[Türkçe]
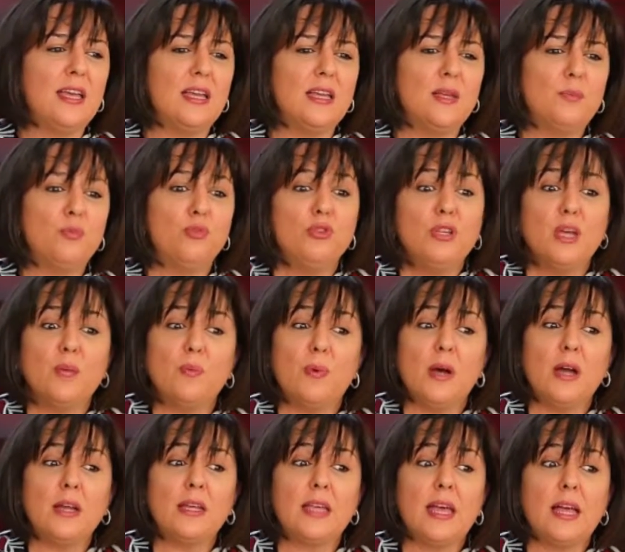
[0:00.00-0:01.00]
Bunu
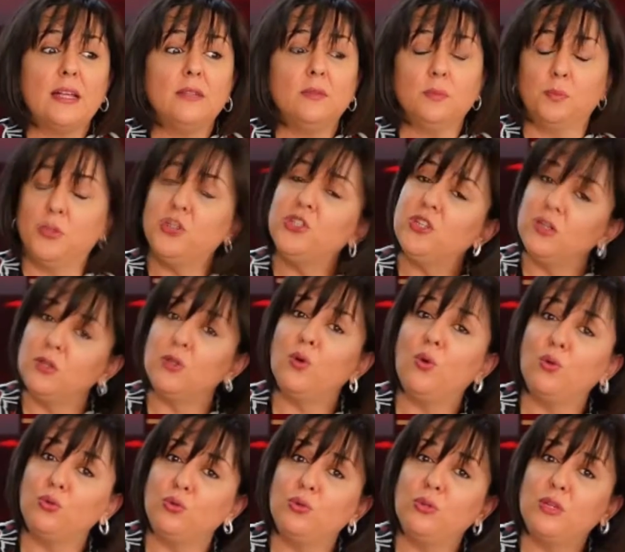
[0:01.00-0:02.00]
yaparken başarılı
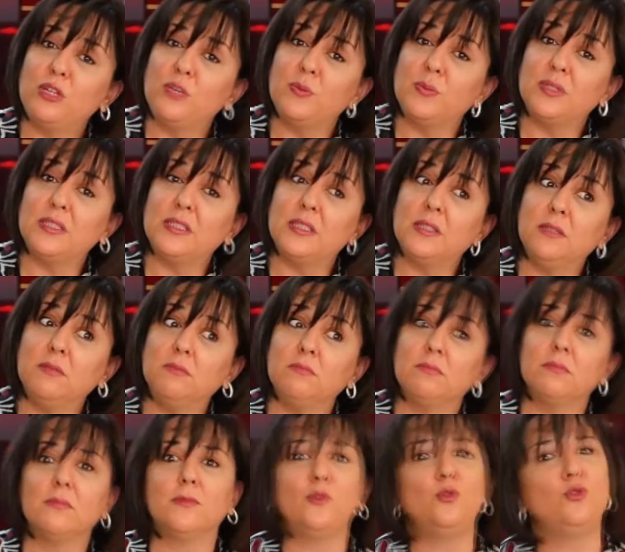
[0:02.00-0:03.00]
olduklarımızı,
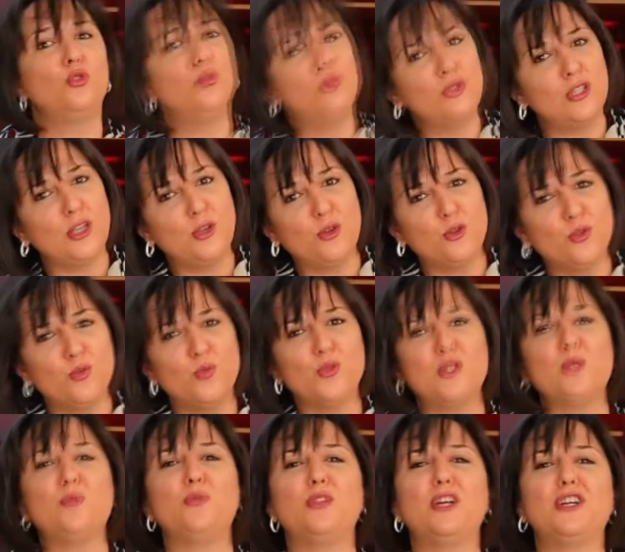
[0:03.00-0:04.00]
yüzümüze
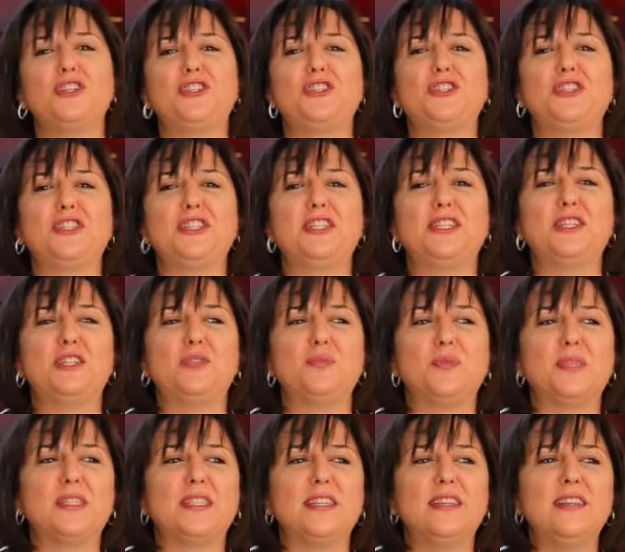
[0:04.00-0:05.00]
gözümüze
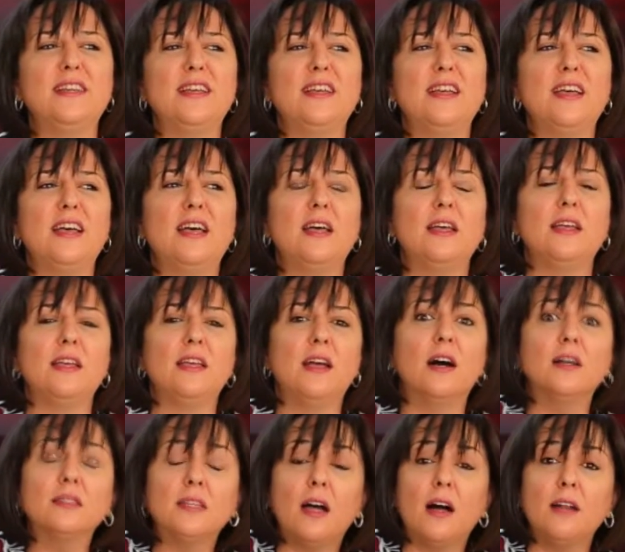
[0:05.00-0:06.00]
bulaştırdıklarımızı, e,
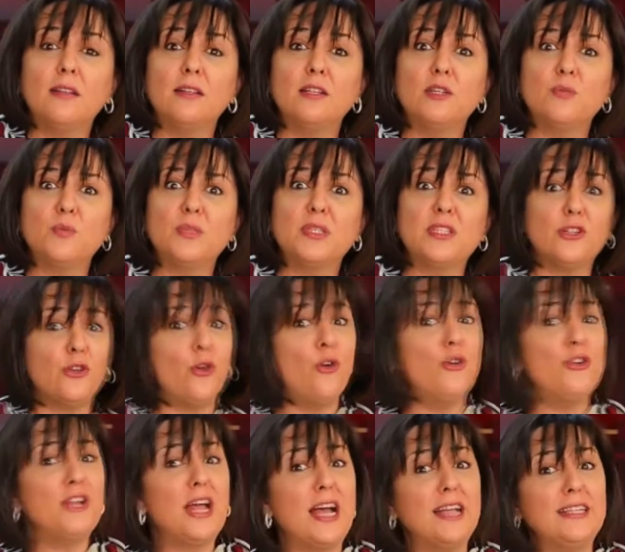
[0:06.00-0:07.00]
hatalarımızı,
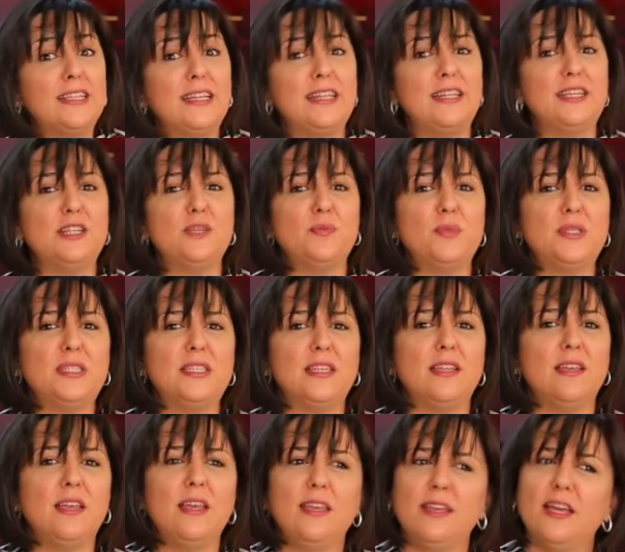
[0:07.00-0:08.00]
öğrendiklerimizi,
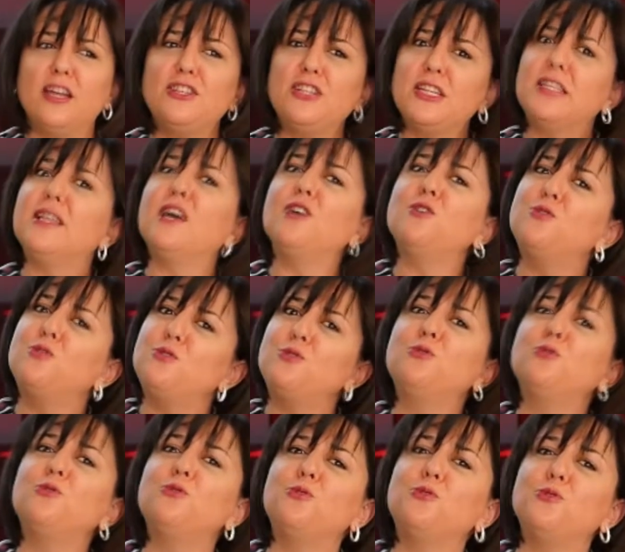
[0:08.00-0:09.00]
gerçekten gurur
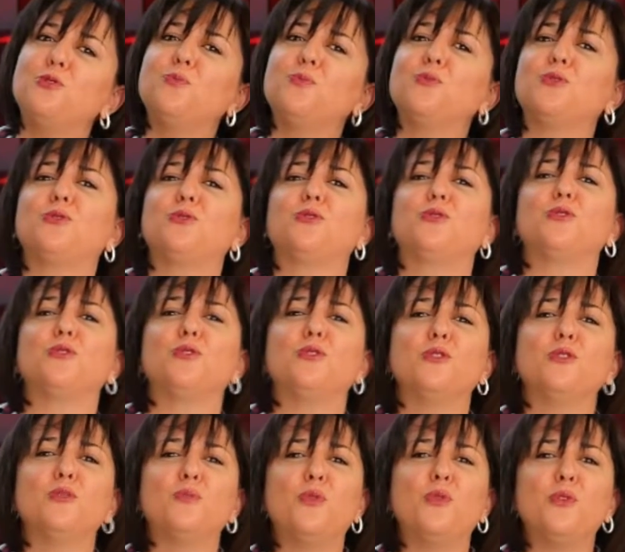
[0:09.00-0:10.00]
duyduğumuz
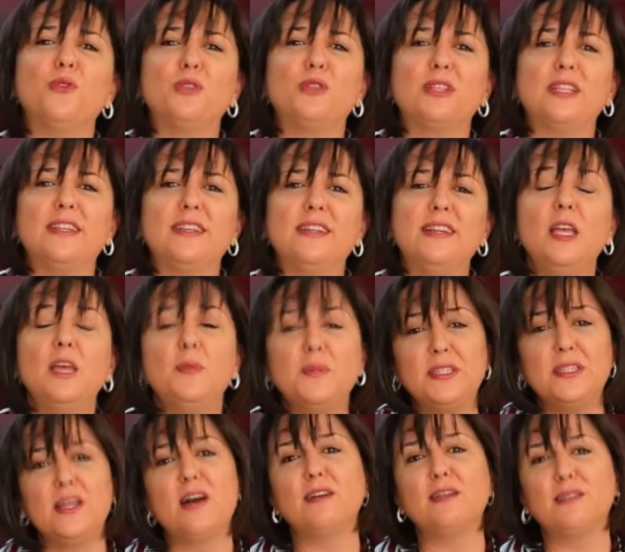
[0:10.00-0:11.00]
e, boyutları
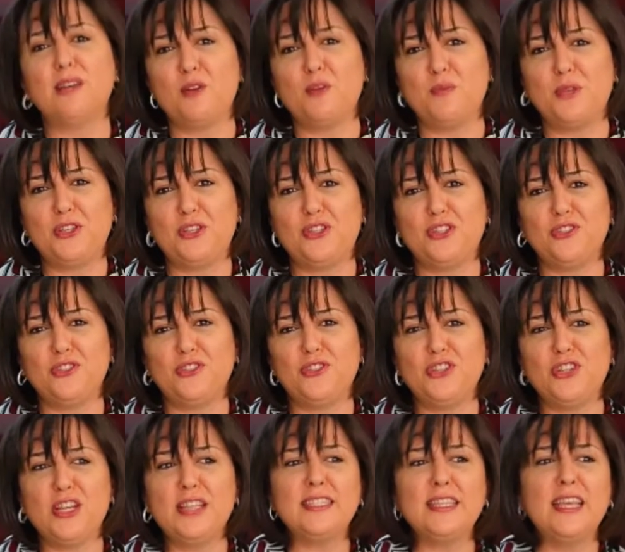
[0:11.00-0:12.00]
hepsini aktarmaya
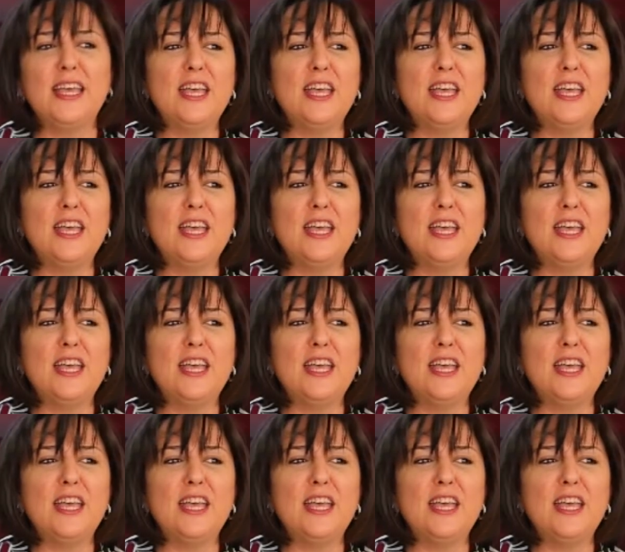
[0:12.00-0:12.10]
çalışacağız.